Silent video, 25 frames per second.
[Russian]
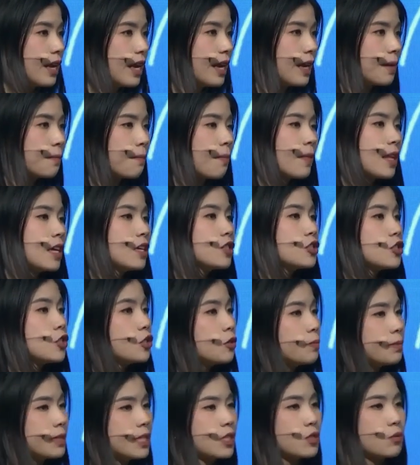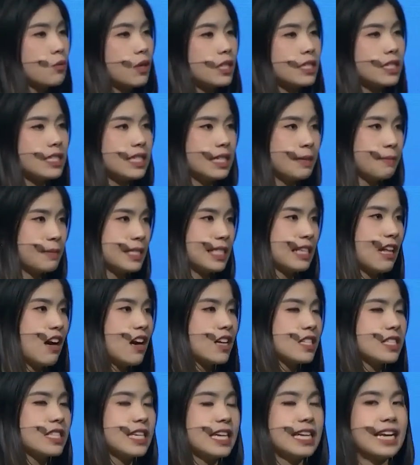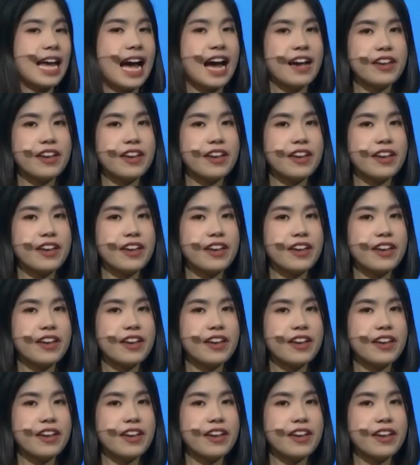И разъем для наушников, конечно же,